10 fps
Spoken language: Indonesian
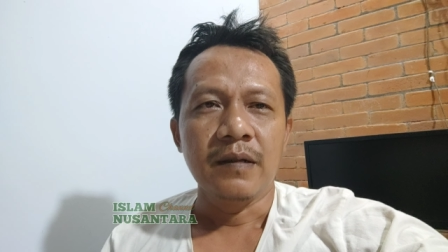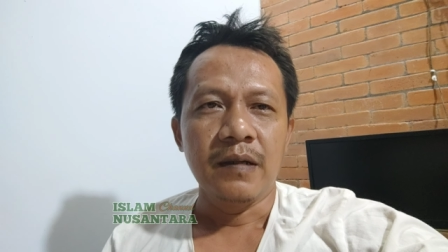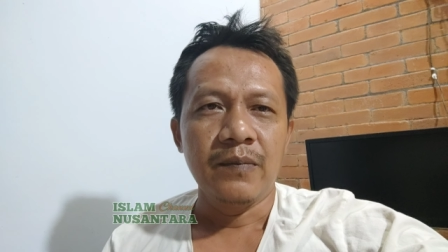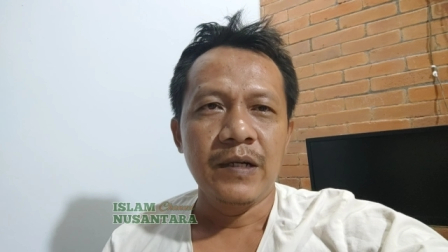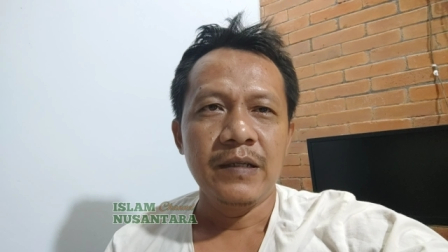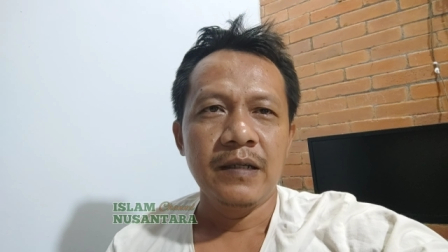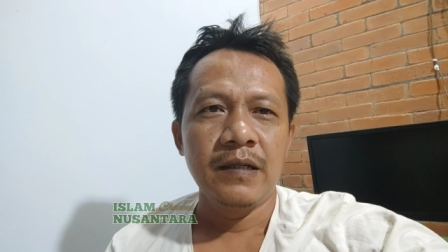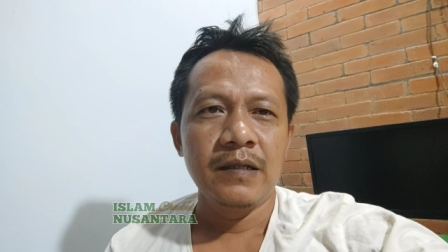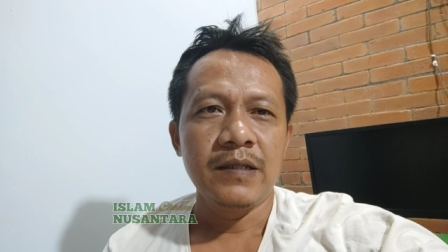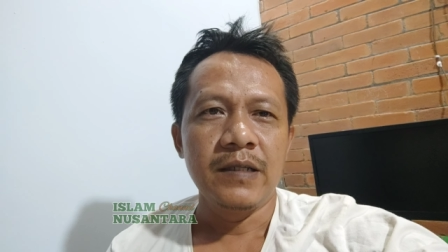
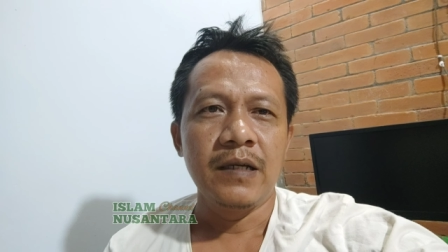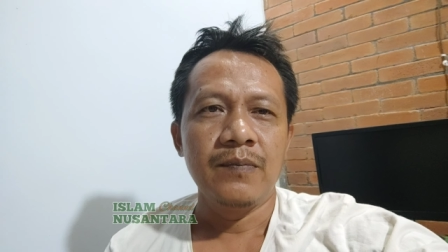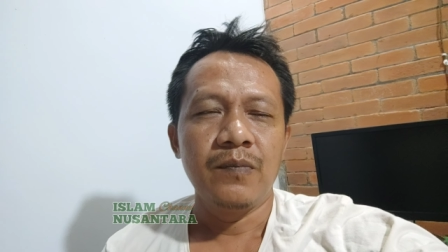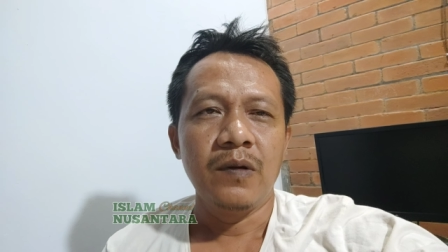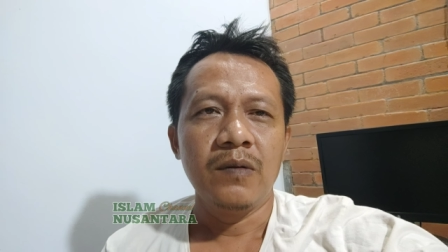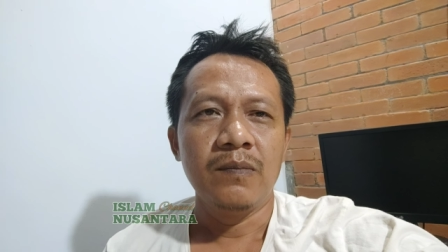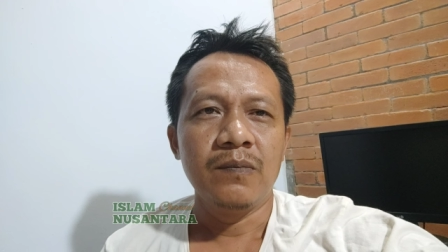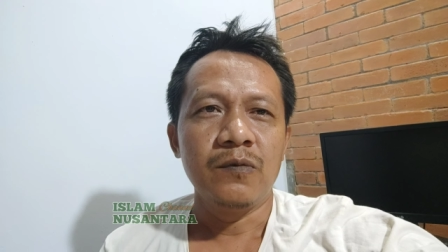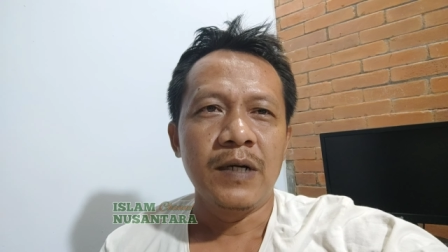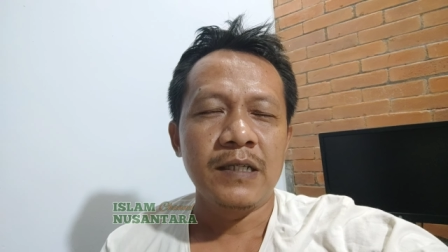Nampaknya dia belum
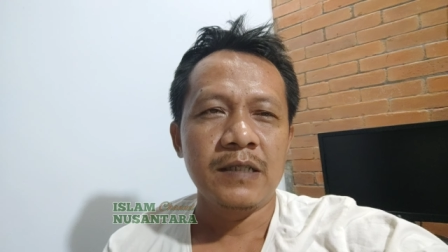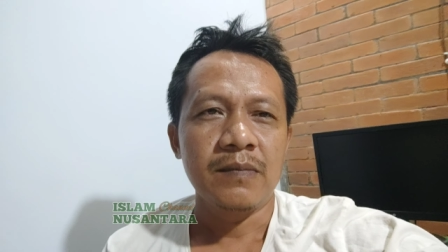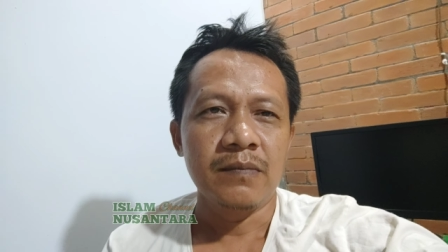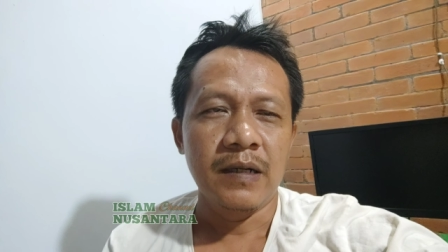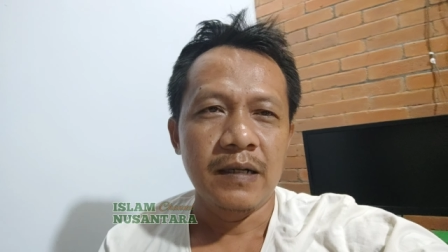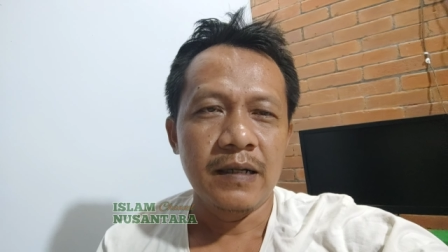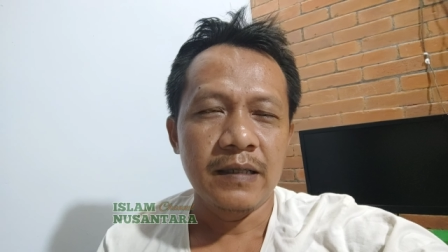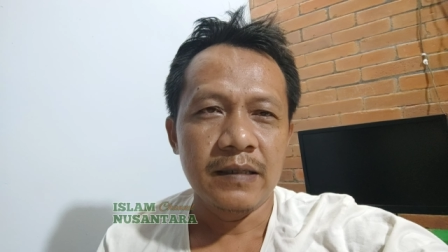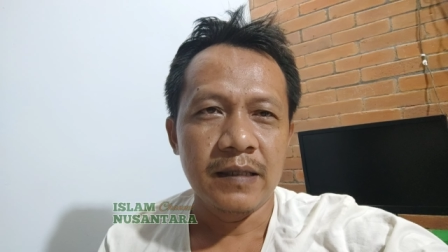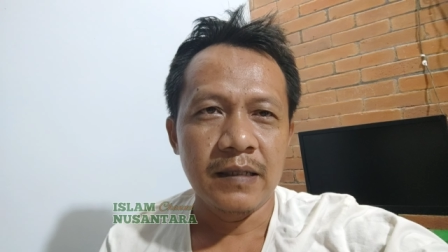puas
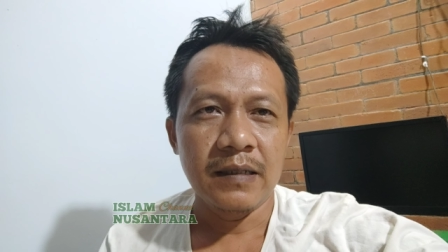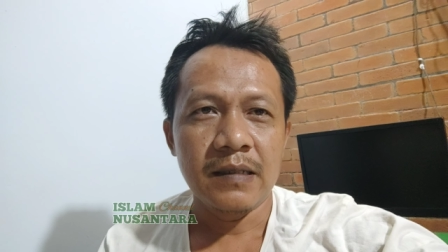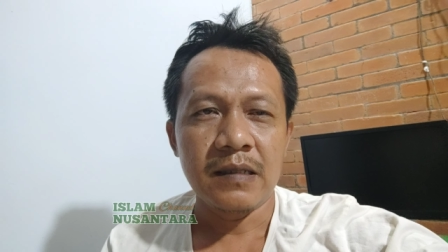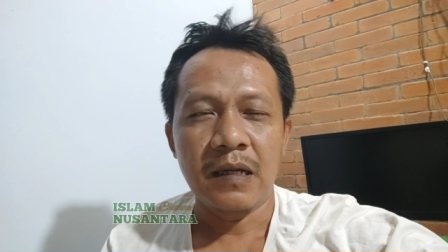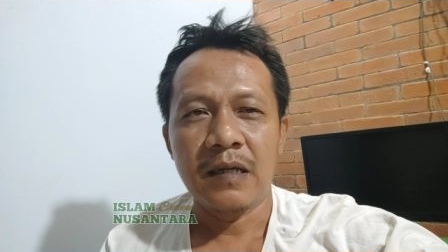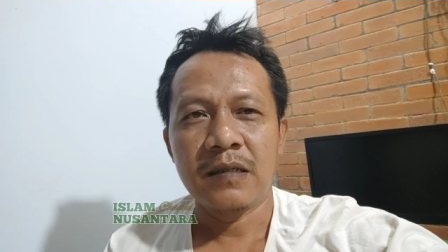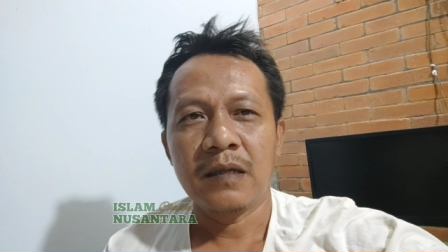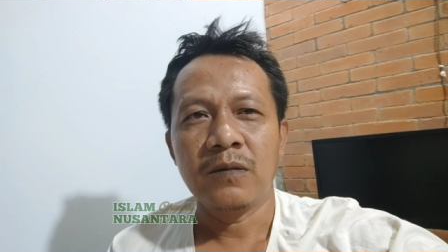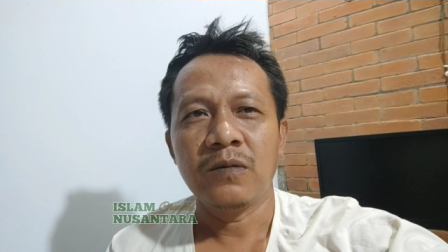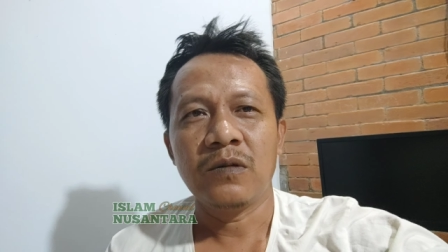mengkritik salah
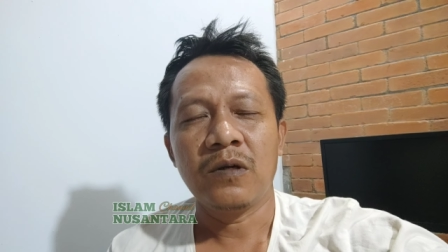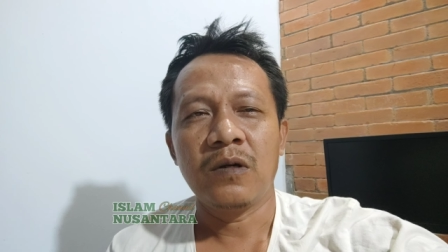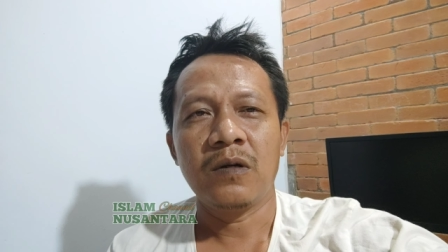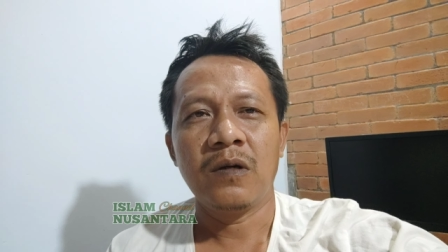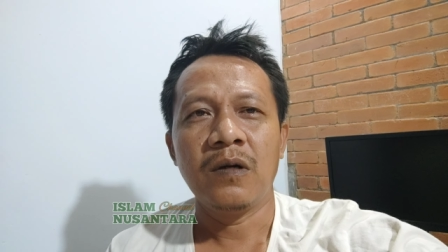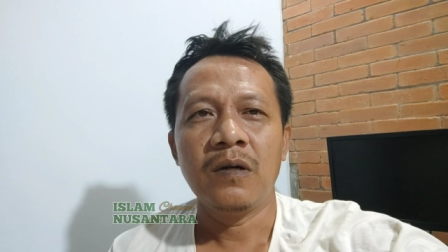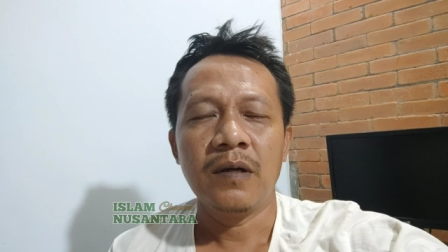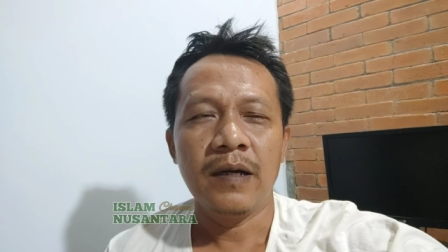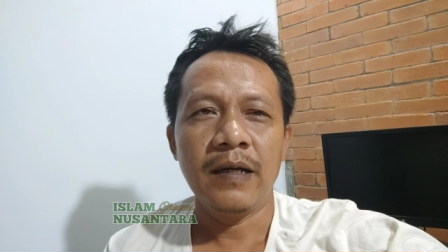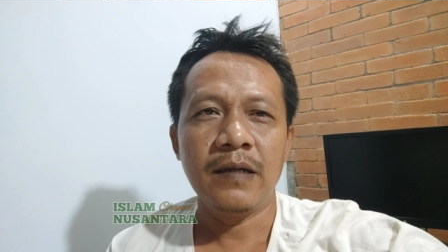satu tokoh
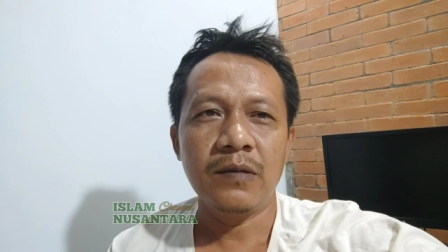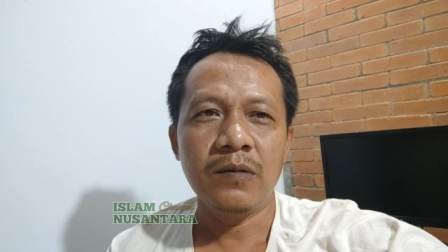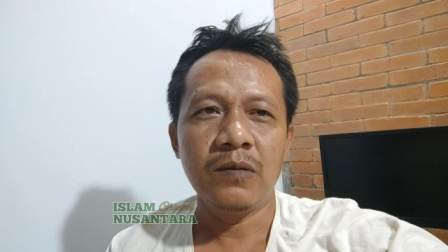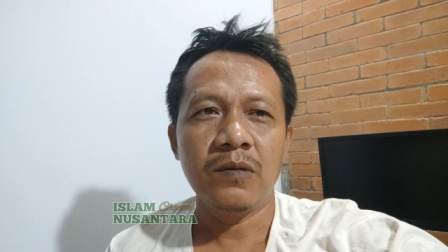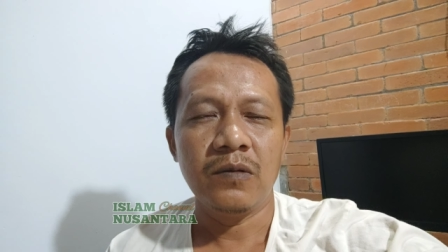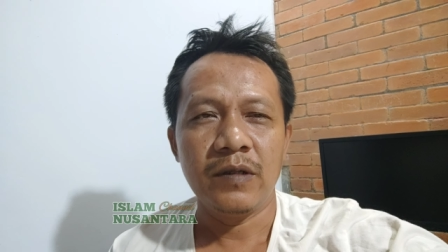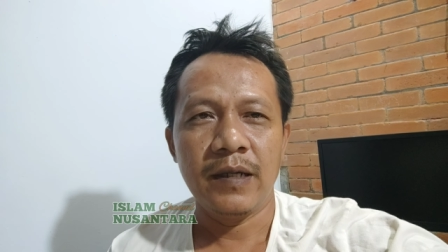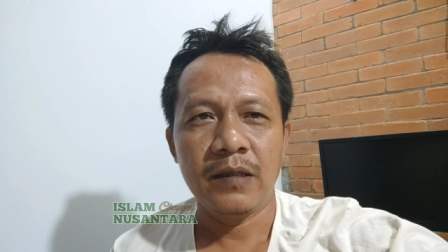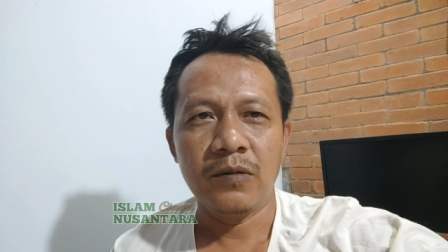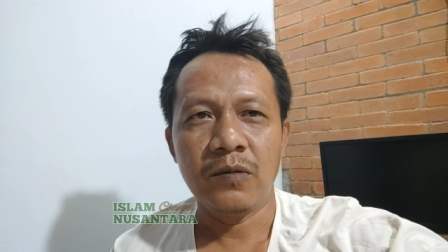NU
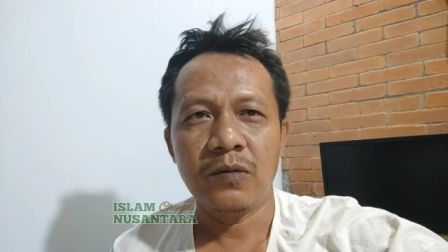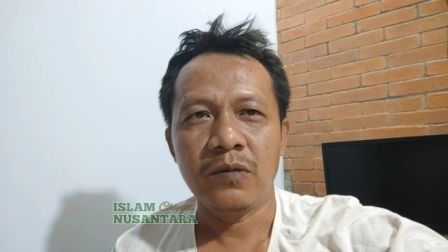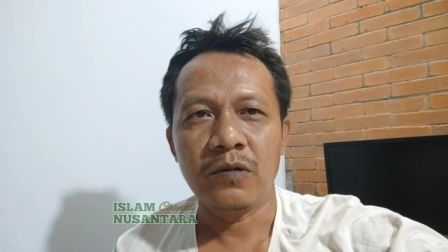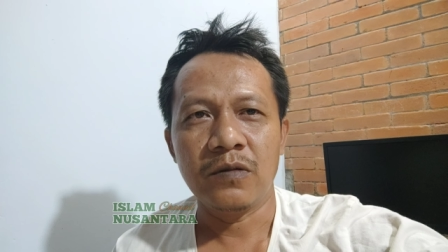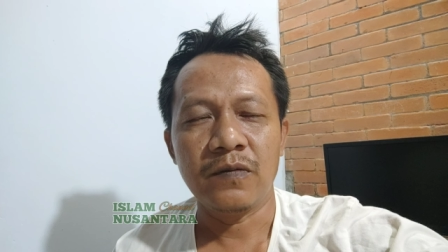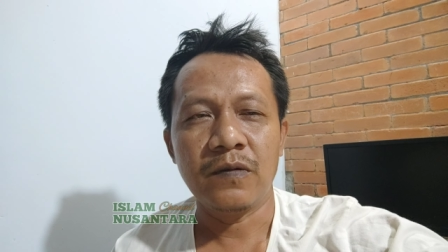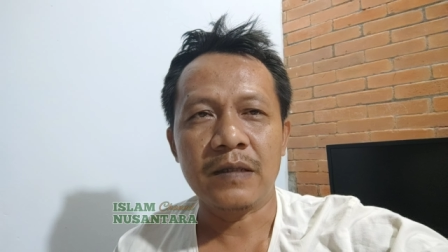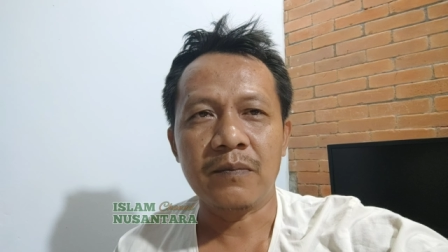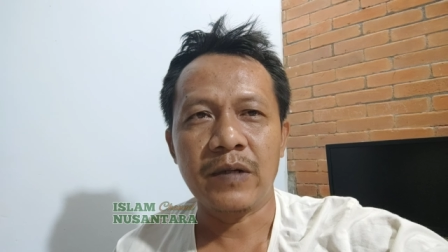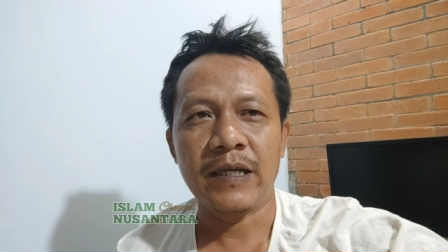yaitu Gus
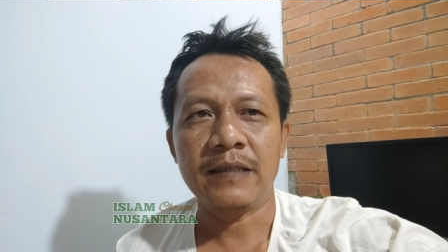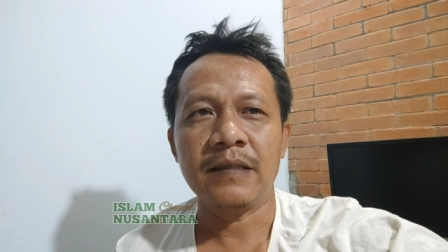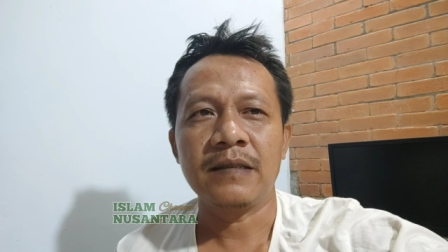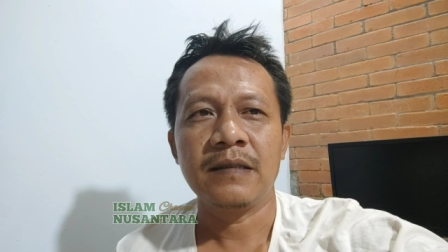Fuad Pleret